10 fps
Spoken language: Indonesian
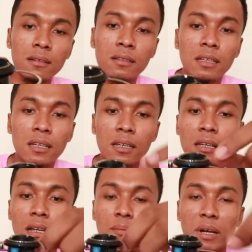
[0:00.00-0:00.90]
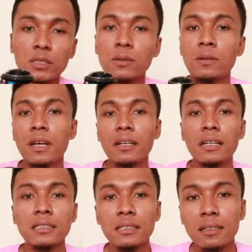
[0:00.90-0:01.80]
dilepas dulu ya
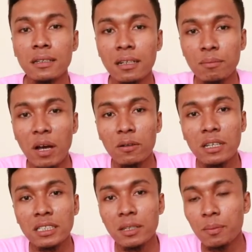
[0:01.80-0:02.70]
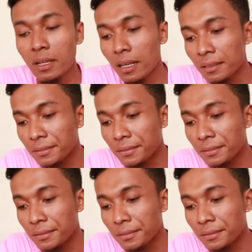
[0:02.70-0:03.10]
guys baru diisi benang